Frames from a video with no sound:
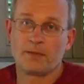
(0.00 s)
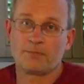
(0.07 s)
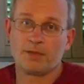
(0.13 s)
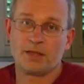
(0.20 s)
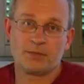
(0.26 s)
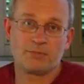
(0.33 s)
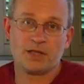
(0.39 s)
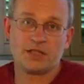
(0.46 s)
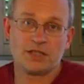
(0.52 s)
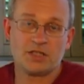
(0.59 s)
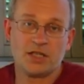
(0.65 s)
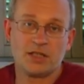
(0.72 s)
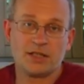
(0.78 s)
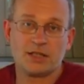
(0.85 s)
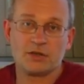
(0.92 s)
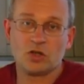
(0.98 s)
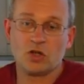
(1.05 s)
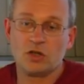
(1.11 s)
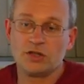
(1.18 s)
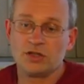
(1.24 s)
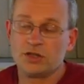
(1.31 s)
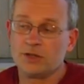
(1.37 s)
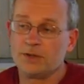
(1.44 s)
per i partigiani
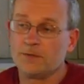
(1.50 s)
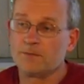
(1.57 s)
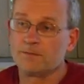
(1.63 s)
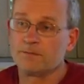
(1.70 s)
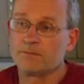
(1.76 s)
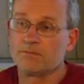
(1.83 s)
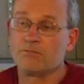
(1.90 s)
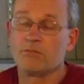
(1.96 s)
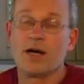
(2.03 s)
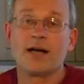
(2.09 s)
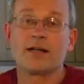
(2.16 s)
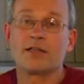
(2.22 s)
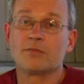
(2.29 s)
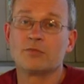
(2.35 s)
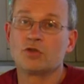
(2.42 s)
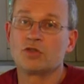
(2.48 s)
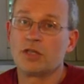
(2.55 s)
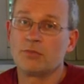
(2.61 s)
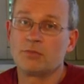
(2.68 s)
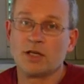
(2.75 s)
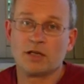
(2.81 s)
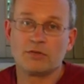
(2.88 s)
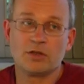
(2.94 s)
cattolici, ma anche musei
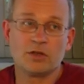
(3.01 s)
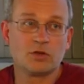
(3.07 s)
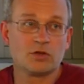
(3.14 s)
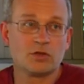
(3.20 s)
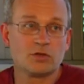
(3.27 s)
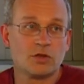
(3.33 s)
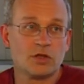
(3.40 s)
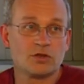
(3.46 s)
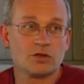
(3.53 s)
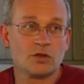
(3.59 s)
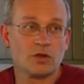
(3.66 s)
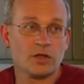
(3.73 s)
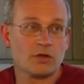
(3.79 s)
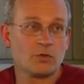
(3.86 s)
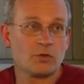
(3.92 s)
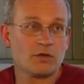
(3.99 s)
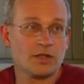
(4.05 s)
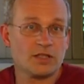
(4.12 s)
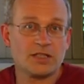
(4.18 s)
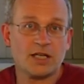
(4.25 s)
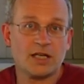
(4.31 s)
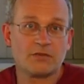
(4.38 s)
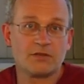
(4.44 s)
meravigliosi sulla storia come a
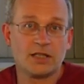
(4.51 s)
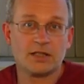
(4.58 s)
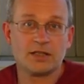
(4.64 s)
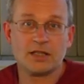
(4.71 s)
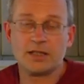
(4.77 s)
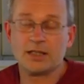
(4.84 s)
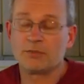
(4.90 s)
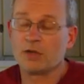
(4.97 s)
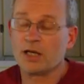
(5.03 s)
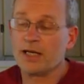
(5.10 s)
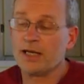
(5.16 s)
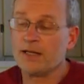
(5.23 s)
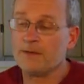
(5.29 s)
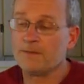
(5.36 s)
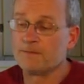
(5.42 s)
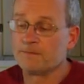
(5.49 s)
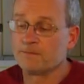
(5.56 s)
Varsavia degli ebrei